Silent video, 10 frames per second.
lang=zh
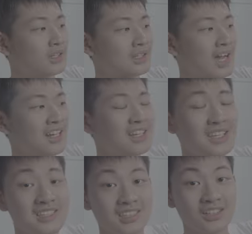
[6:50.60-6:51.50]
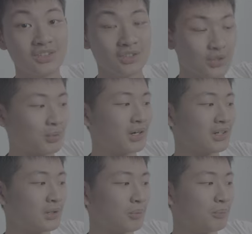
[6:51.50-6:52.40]
弹力绳，就让
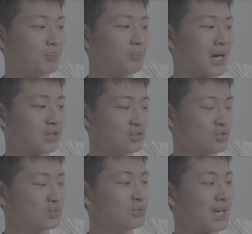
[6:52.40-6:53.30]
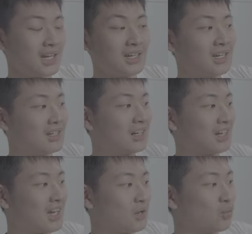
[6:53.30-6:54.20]
你绑住它，让
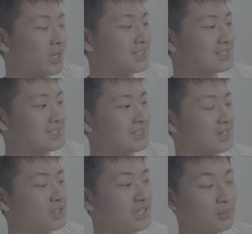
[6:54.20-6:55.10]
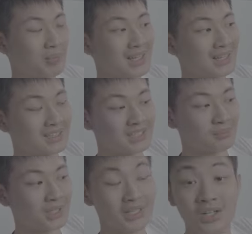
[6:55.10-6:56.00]
它维持在你的背带上
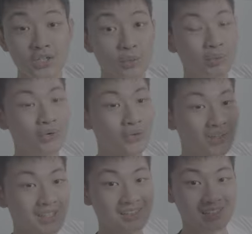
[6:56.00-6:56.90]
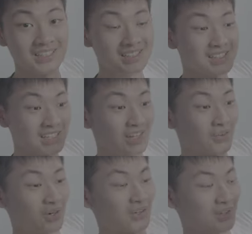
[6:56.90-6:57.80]
面，就不会有一条绳子在那里
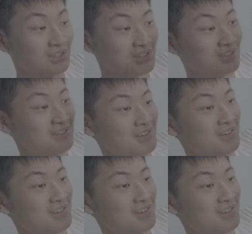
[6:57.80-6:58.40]
晃来晃去。